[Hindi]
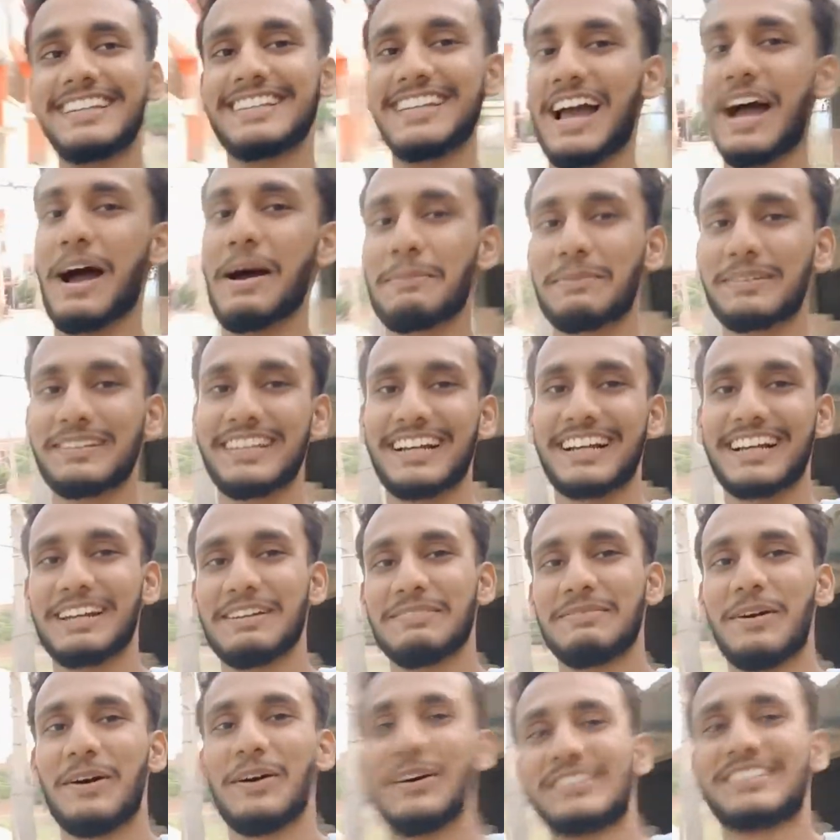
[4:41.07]
यहाँ पे देख रहे
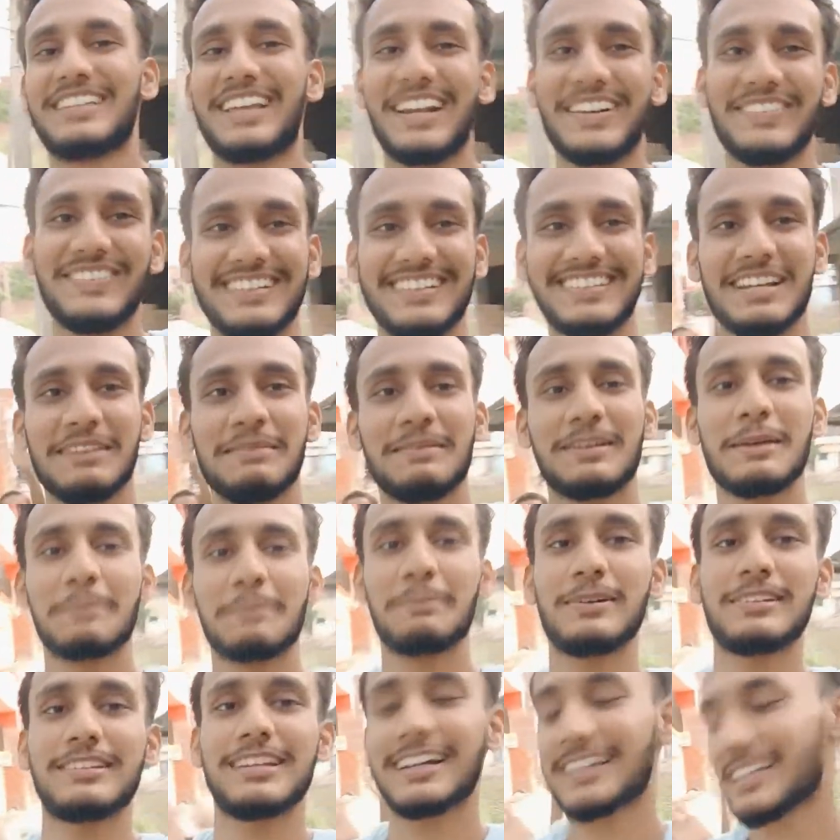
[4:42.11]
हैं बहुत सारा बच्चा मेरा
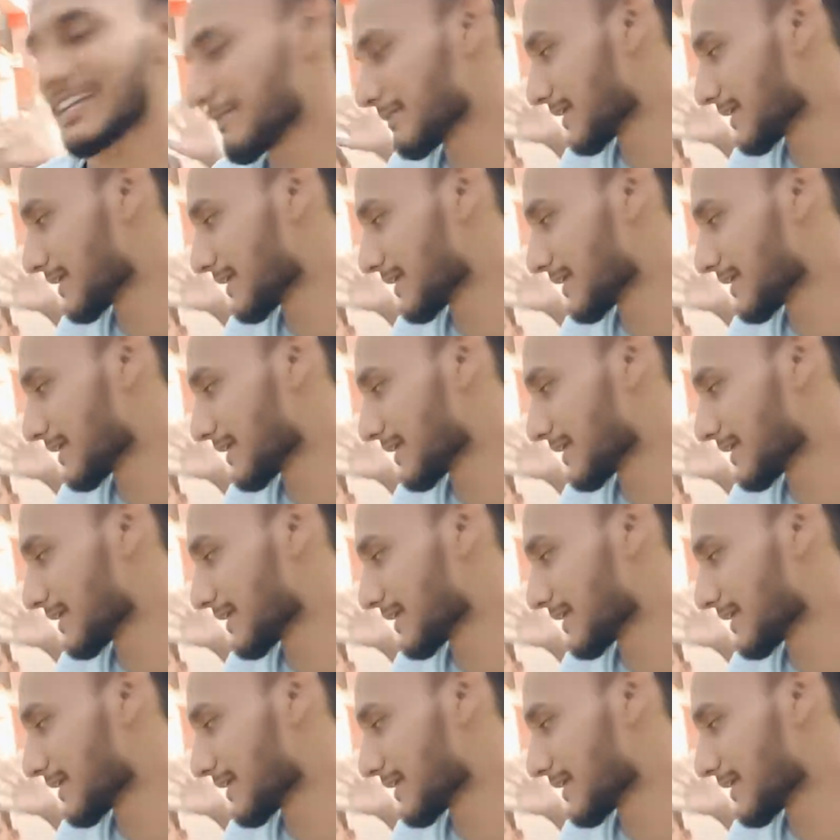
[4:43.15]
पीछा किया